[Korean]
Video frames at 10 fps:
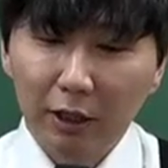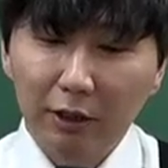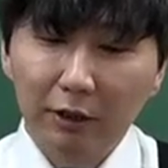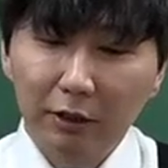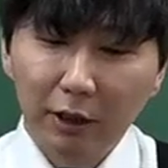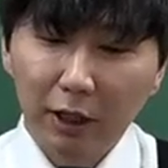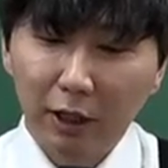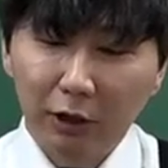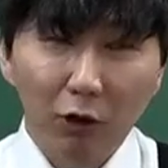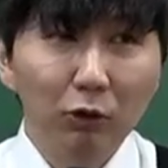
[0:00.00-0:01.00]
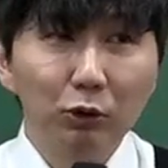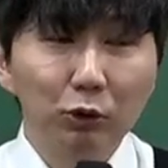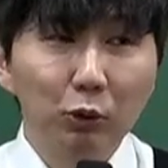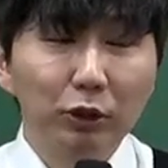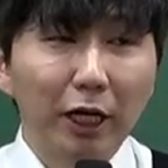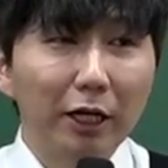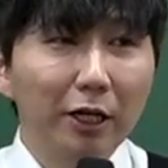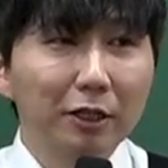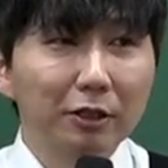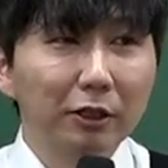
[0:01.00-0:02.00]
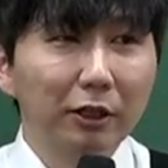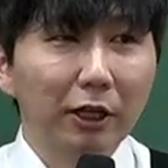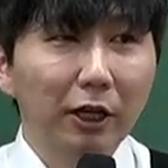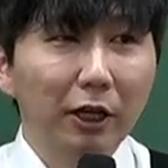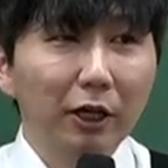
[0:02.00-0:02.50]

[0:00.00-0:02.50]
그때 경조 그 난리 났을 때